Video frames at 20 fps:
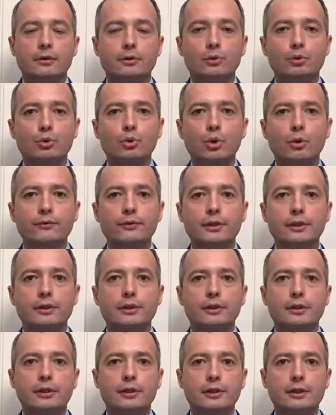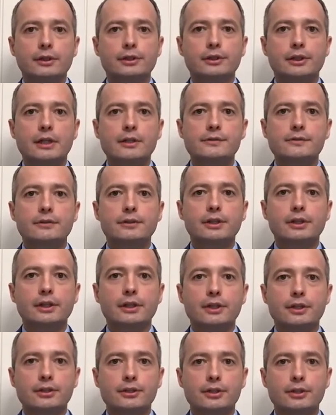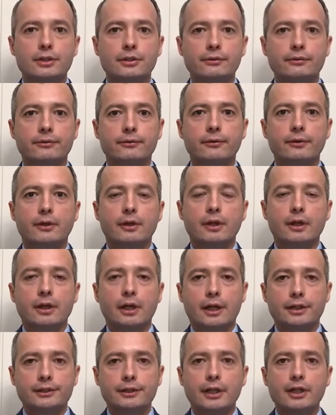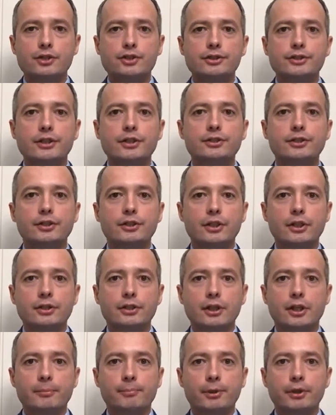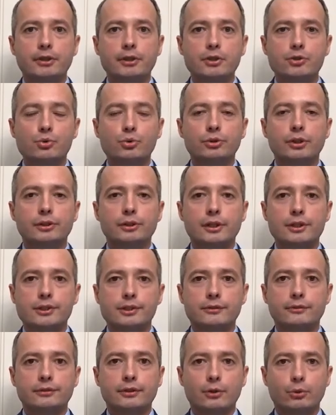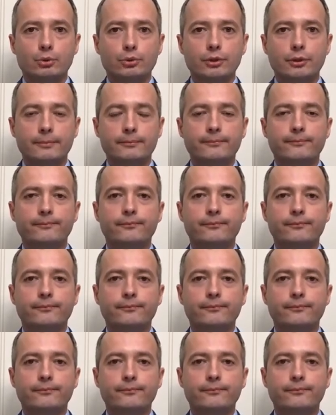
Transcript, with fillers: духовных и нравственных ориентиров, а также за единение и поддержку татарского народа.